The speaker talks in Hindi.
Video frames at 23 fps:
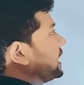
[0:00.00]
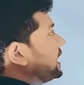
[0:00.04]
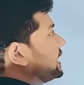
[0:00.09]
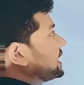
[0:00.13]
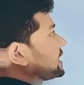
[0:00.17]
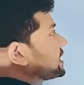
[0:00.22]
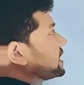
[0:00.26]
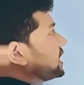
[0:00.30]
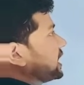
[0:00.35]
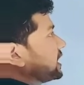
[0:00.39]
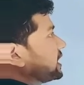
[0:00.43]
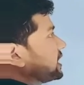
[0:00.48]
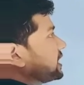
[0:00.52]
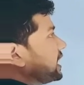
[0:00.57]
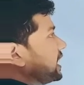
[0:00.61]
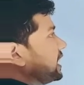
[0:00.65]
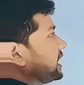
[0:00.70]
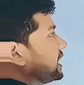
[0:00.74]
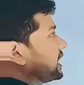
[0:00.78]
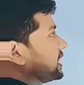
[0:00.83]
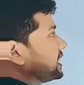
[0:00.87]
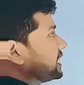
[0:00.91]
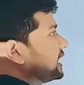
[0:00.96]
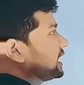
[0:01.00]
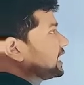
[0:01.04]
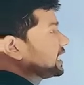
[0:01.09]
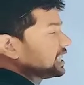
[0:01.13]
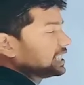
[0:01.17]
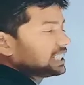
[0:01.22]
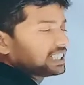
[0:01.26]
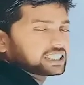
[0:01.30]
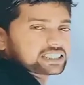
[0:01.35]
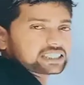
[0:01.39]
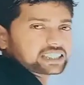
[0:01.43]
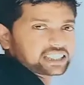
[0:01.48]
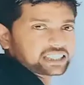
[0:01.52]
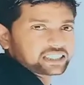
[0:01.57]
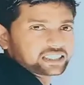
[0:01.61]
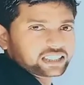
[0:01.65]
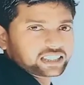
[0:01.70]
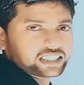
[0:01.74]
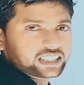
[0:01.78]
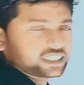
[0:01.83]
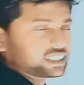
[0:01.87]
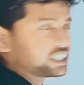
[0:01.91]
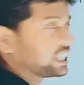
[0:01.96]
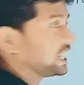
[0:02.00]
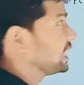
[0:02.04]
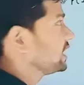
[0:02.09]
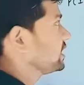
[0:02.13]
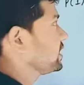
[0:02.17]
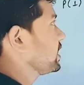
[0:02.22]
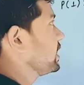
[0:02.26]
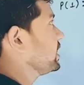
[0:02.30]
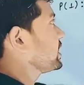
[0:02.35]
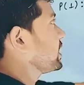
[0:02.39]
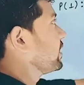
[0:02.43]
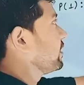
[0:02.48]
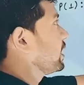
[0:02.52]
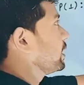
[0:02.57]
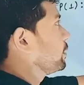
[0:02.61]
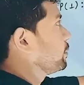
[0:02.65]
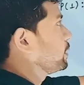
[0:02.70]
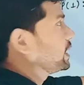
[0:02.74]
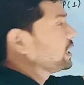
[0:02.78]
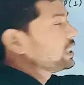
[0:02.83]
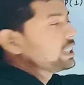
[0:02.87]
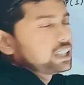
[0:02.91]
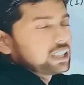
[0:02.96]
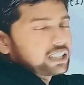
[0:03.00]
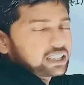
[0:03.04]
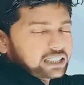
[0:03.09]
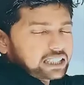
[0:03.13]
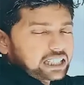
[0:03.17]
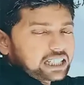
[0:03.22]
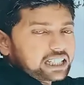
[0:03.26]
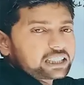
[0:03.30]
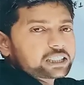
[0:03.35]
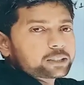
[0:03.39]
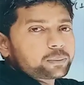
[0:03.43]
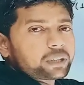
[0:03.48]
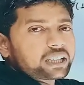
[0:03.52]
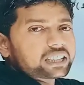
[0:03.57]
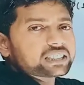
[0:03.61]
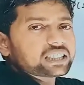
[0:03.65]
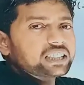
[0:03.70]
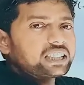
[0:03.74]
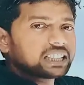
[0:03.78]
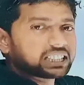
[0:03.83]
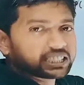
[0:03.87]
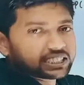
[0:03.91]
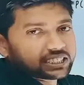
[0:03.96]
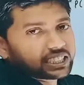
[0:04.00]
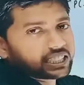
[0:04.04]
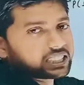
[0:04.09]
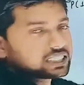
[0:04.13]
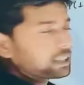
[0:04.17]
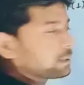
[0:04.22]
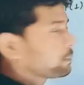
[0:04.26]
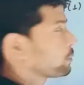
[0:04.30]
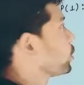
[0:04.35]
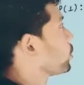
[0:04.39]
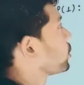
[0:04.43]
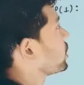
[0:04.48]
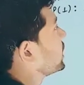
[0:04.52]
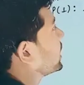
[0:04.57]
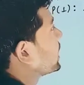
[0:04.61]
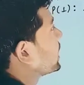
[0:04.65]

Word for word: लेस देन क्या लिखा जाएगा लेस देन ठीक है ध्यान से सवाल में यहाँ इस बार से लेस देन का प्रयोग